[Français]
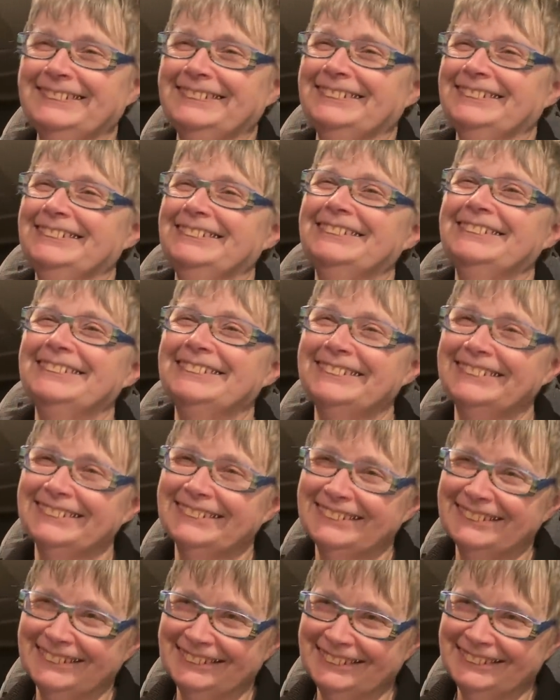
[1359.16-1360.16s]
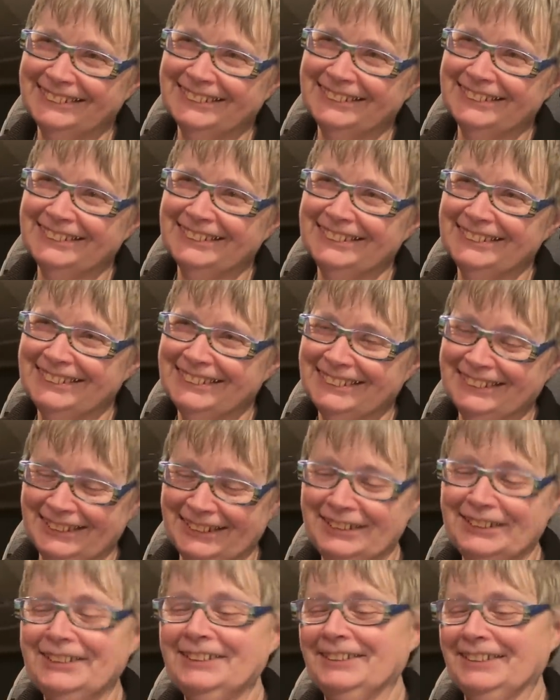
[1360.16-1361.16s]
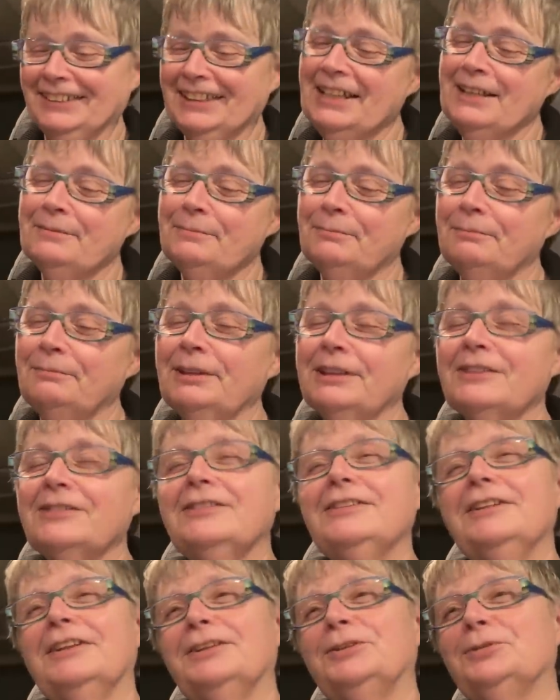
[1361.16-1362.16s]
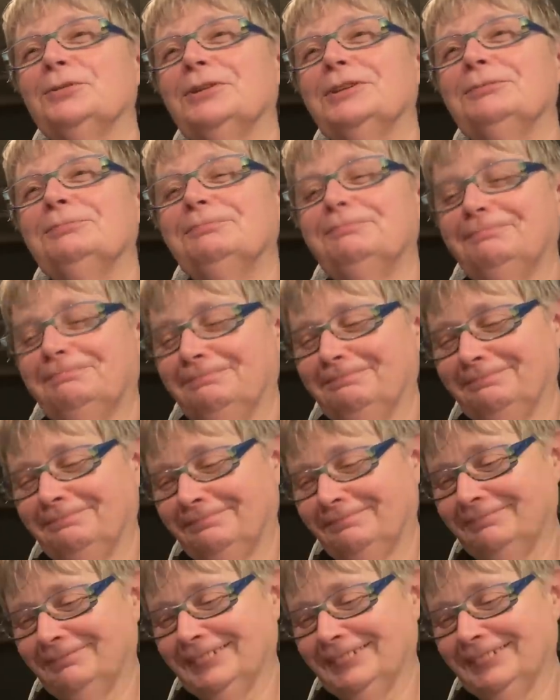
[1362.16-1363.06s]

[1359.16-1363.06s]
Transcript: Jacqueline, merci. Merci, d'avoir eu le courage